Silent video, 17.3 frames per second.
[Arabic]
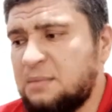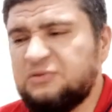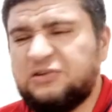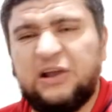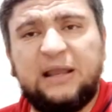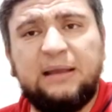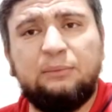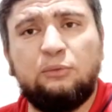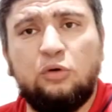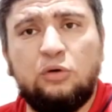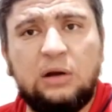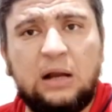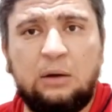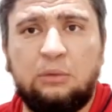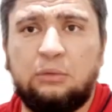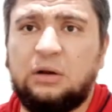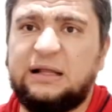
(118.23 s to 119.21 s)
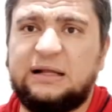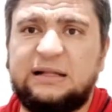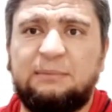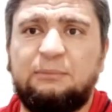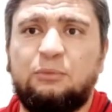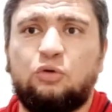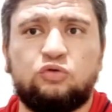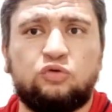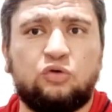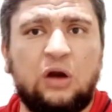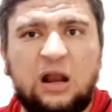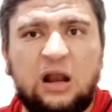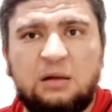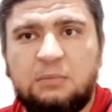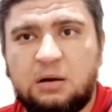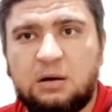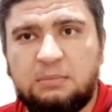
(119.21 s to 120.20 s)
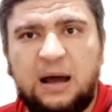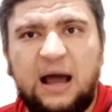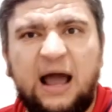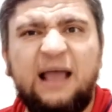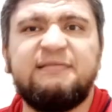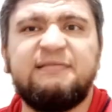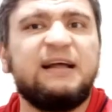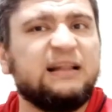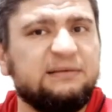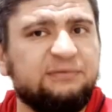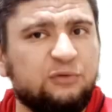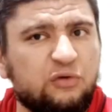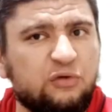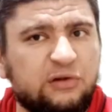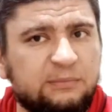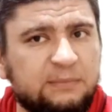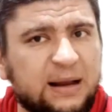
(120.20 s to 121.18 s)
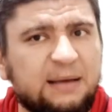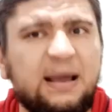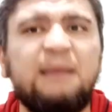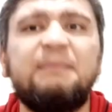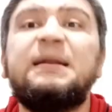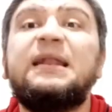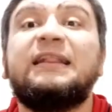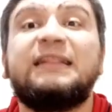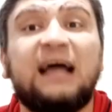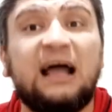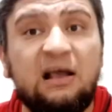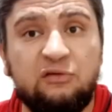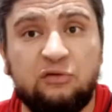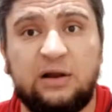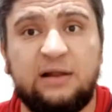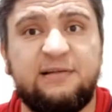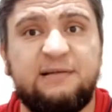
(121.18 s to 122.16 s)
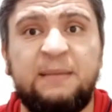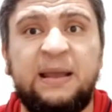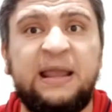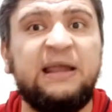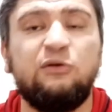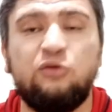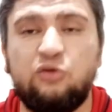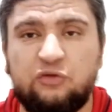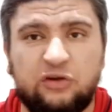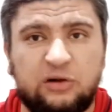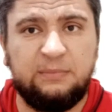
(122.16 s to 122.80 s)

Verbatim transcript: مش هتجيب جون او ان انت هتعمل خطوره على المرمى عايز تعدي في نص الملعب اعمل اللي انت عايزه احنا سبايعين